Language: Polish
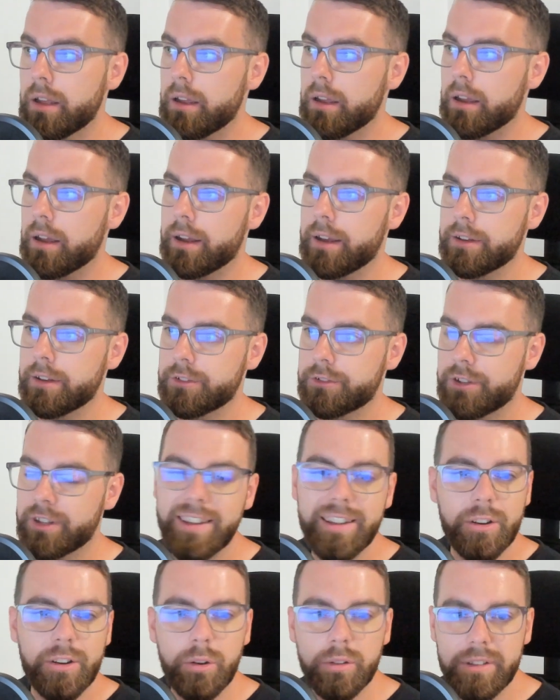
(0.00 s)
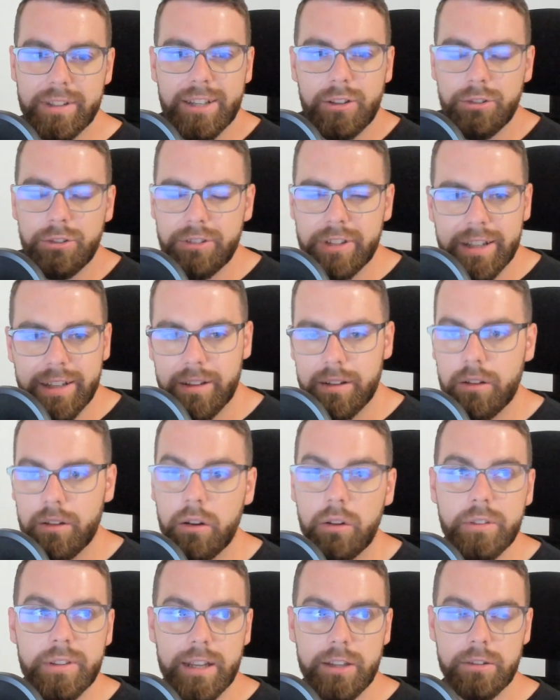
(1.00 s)
e, że ten kod jakoś tak
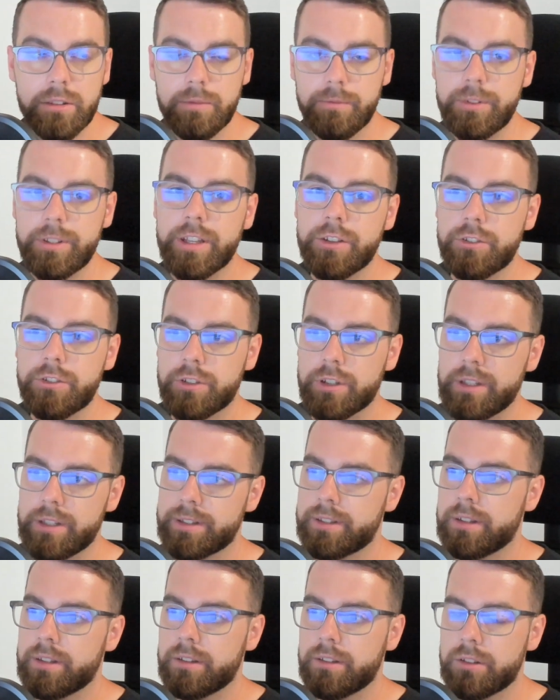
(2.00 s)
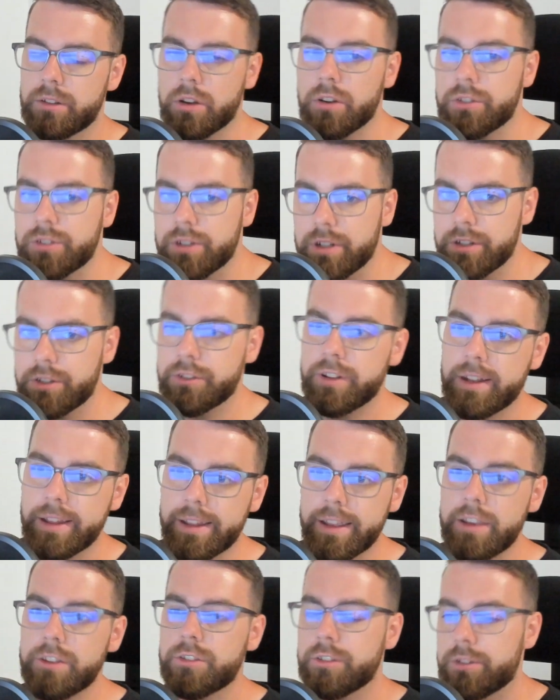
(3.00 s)
od razu widać, że jest troszkę
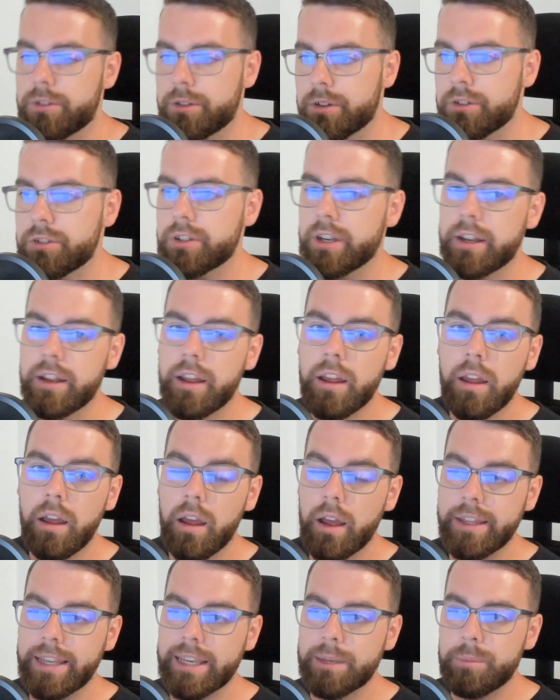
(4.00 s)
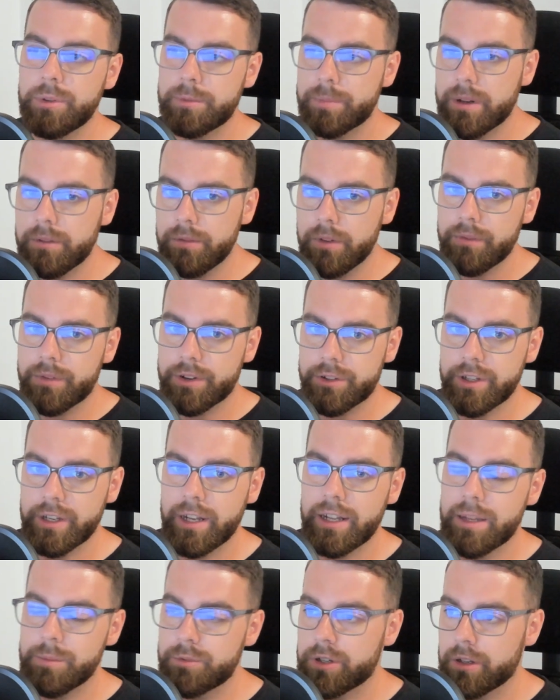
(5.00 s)
czytelniejszy, troszkę jakby sprawia wrażenie
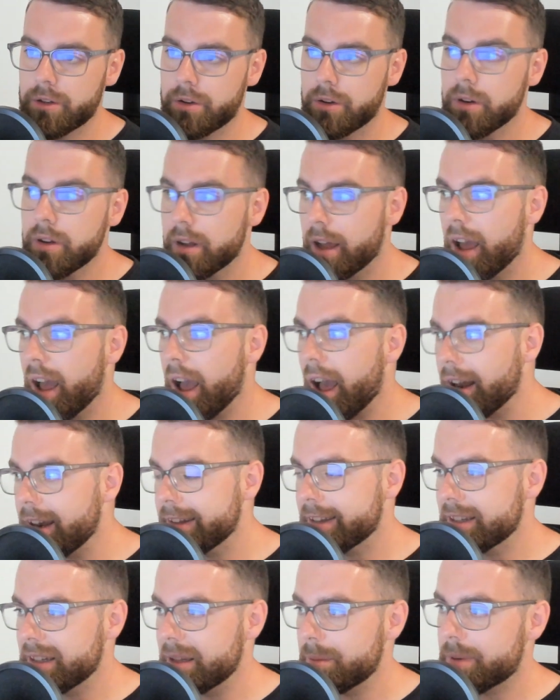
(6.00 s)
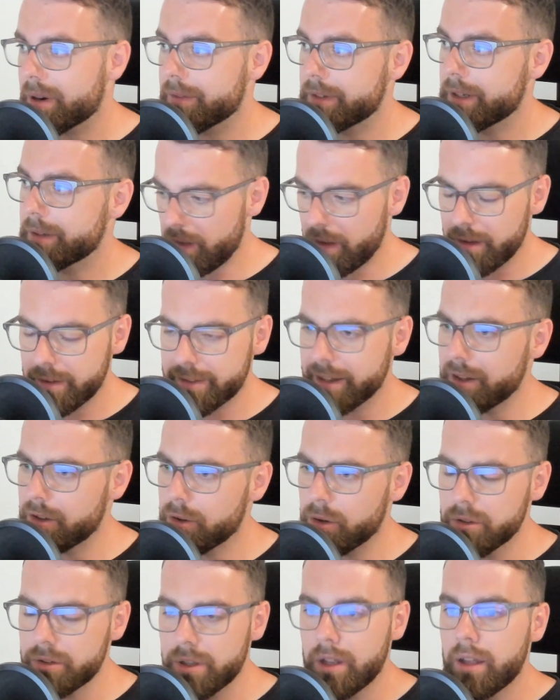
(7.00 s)
lepszego, ale tak naprawdę ten
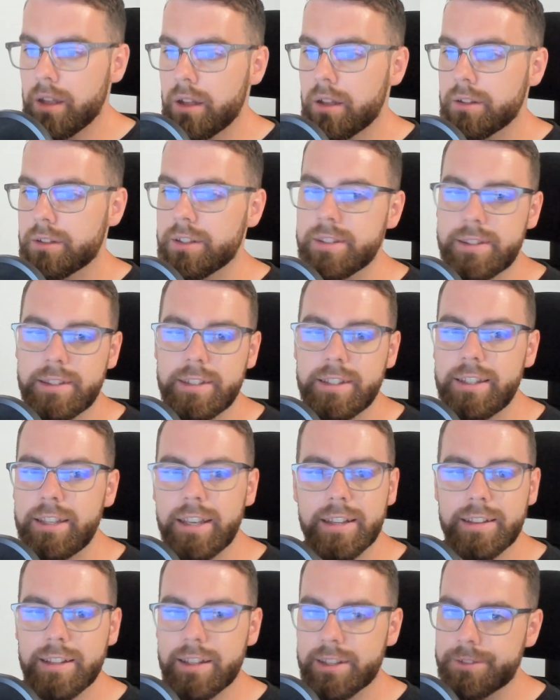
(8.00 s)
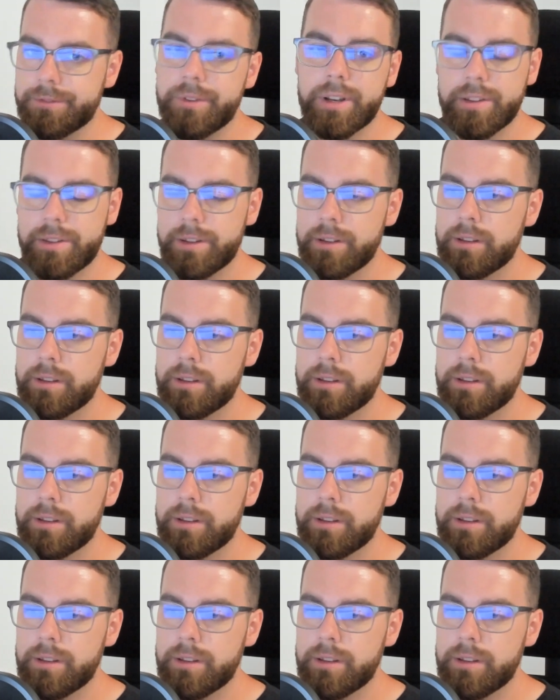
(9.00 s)
kod to jest jedna z wersji